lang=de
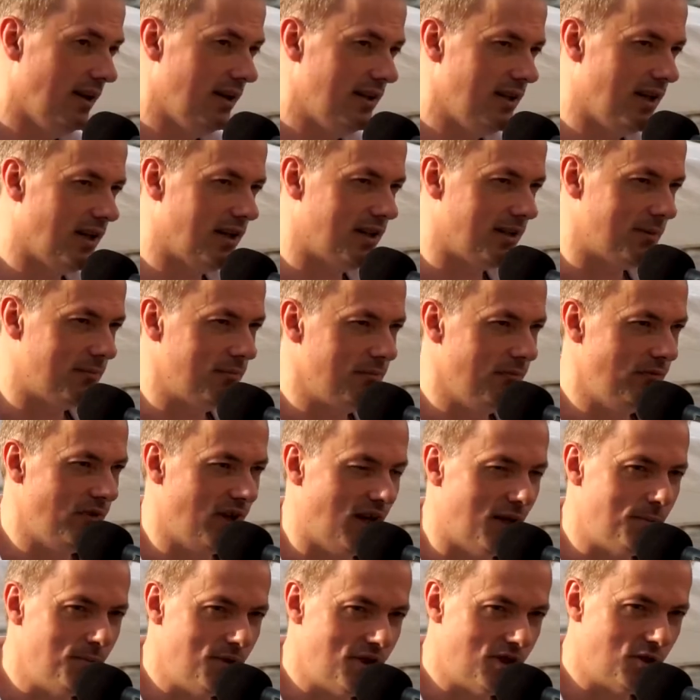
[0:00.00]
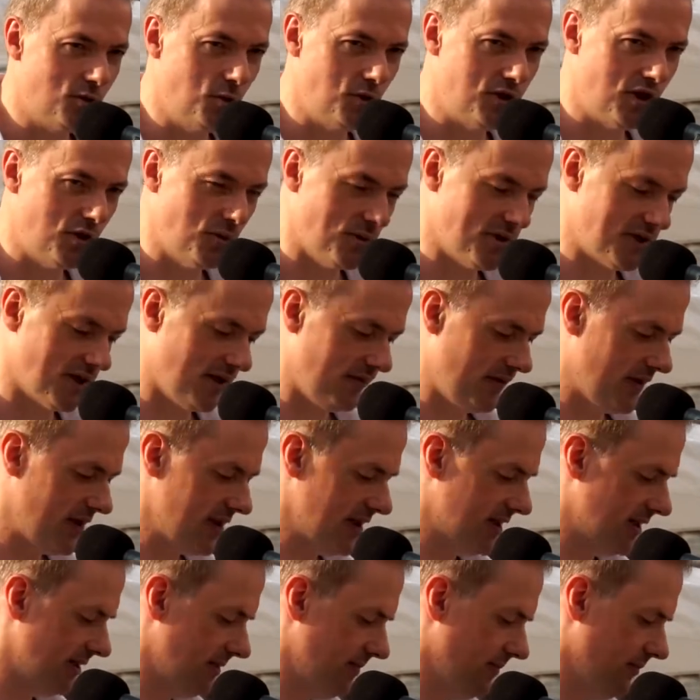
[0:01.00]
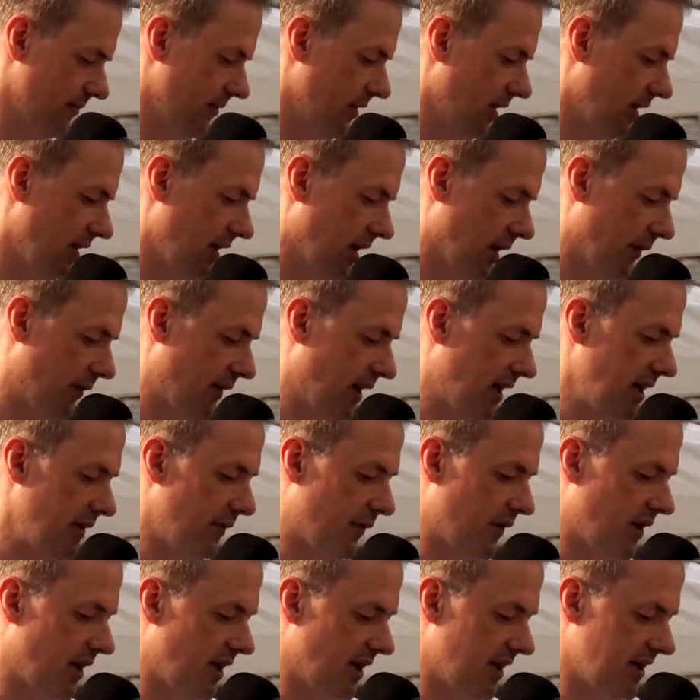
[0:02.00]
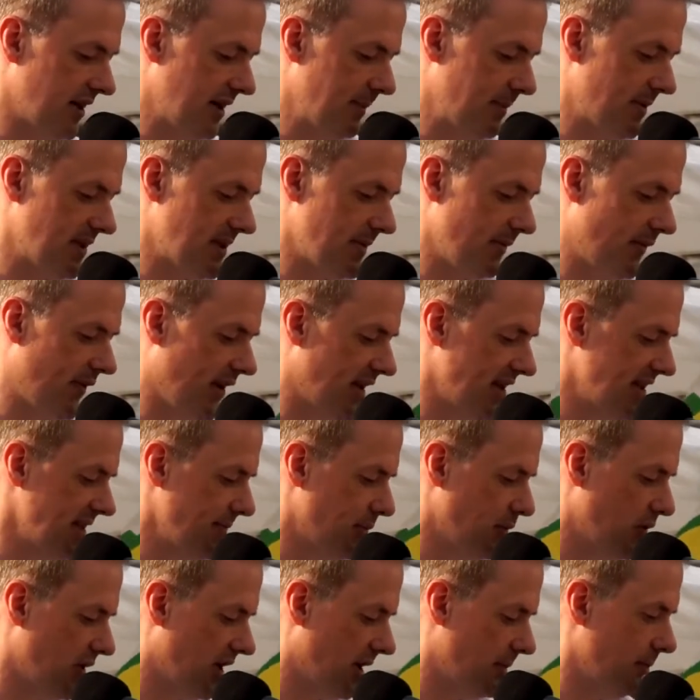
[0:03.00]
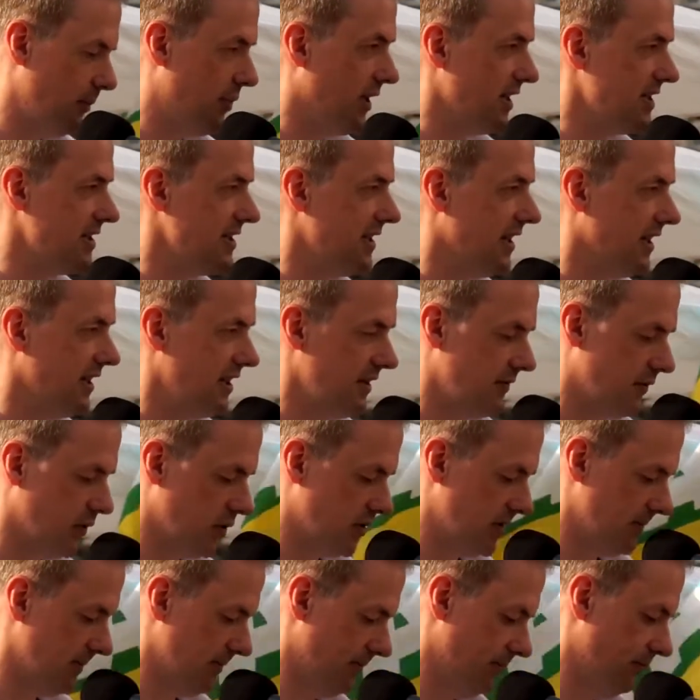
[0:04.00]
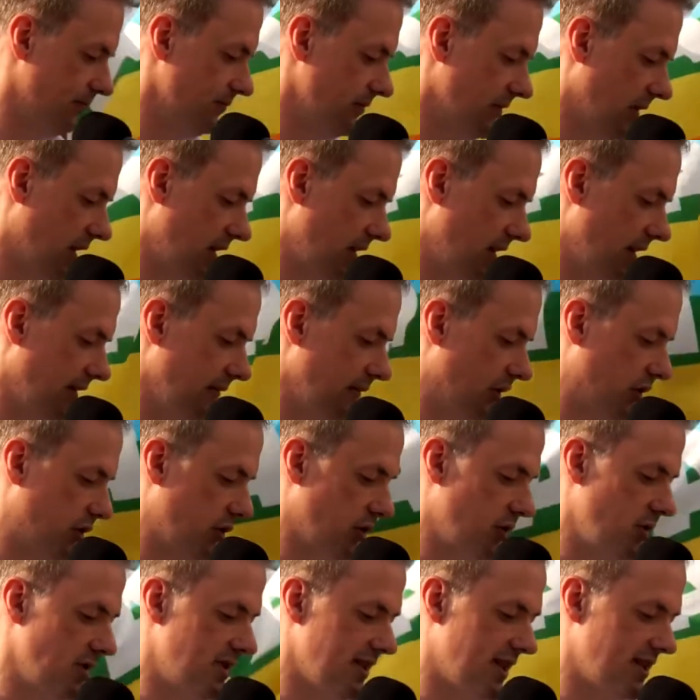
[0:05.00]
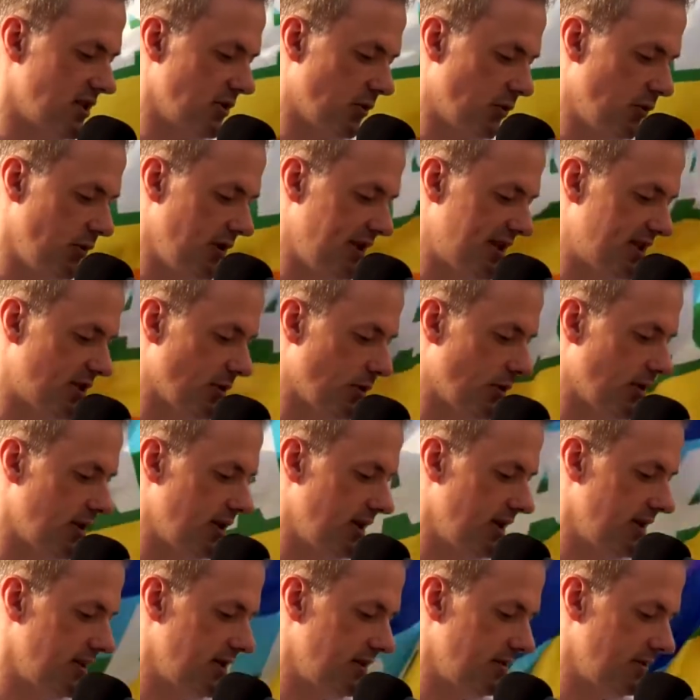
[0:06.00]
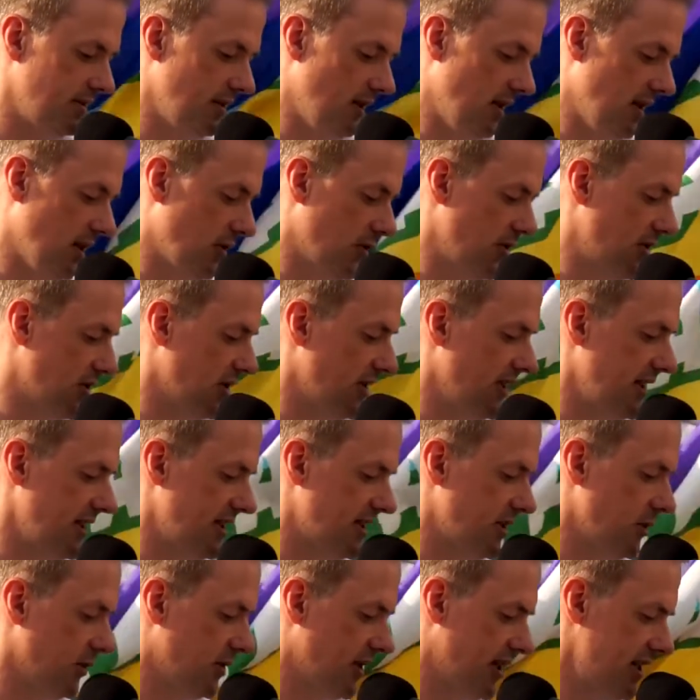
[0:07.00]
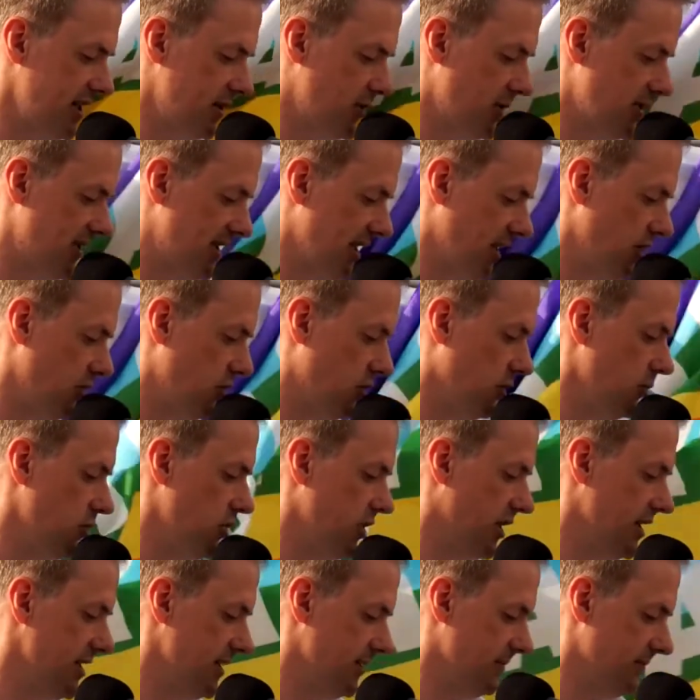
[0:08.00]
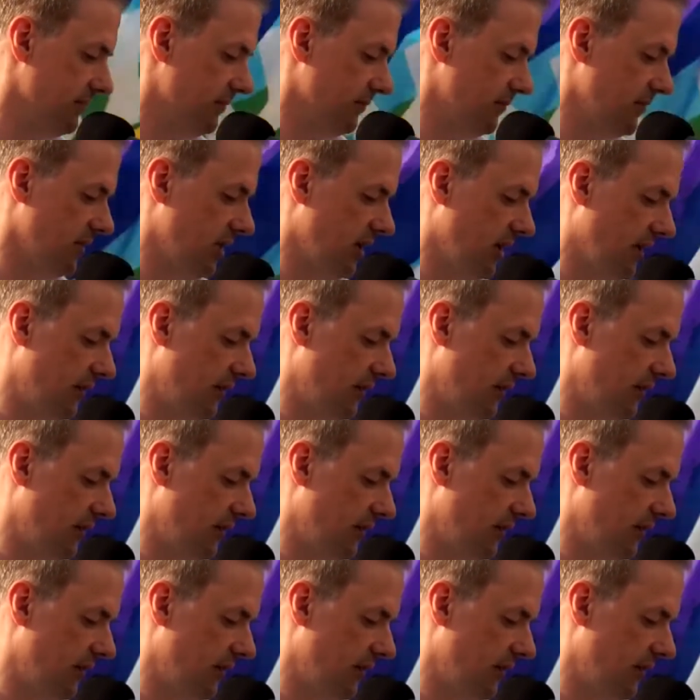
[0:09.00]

Ja, wir haben es gut in unserer Welt. Auf alle Fragen gibt es im Fernsehprogramm passende Antworten. Wir können uns also ruhig zurücklehnen und zur nächsten Unterhaltungssendung umschalten.